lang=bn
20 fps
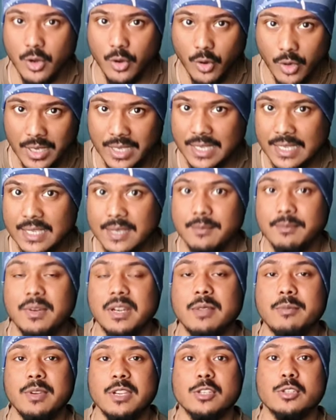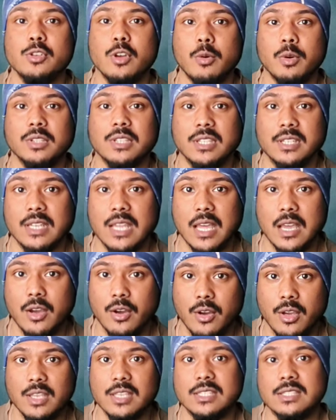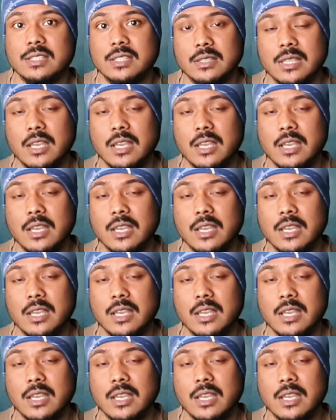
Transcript: হয় মানে বিষ্ণু অবতার না হয়